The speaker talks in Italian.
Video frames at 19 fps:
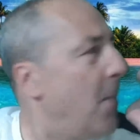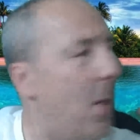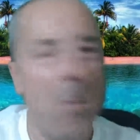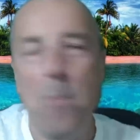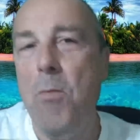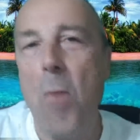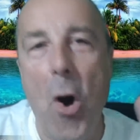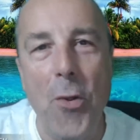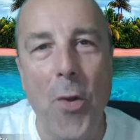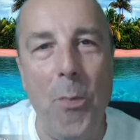
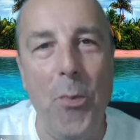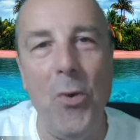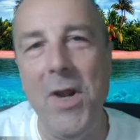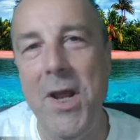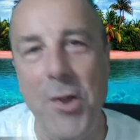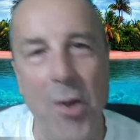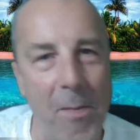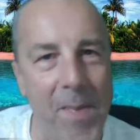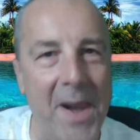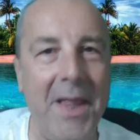Modo
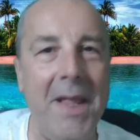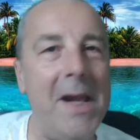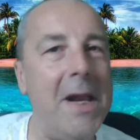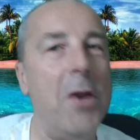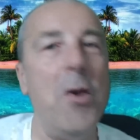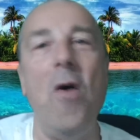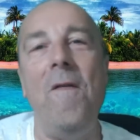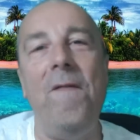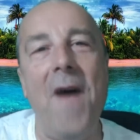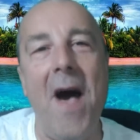pulito per dire
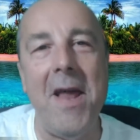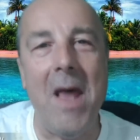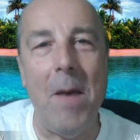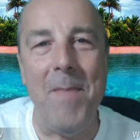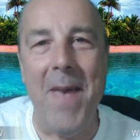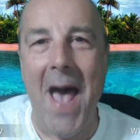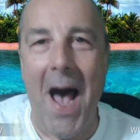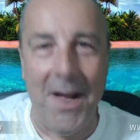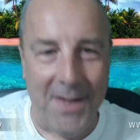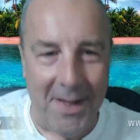non fai una
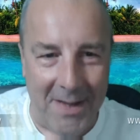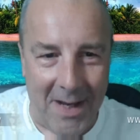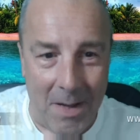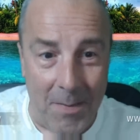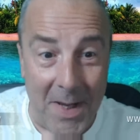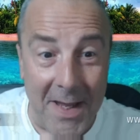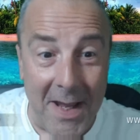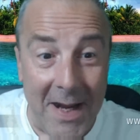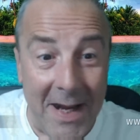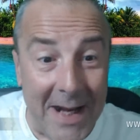beata dalla
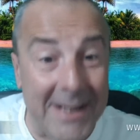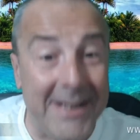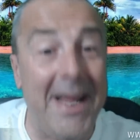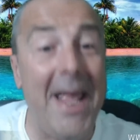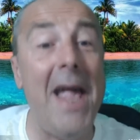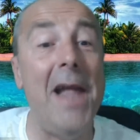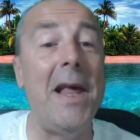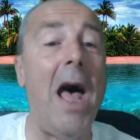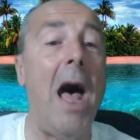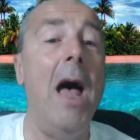mattina alla
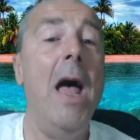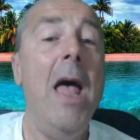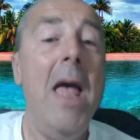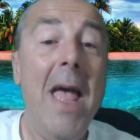sera.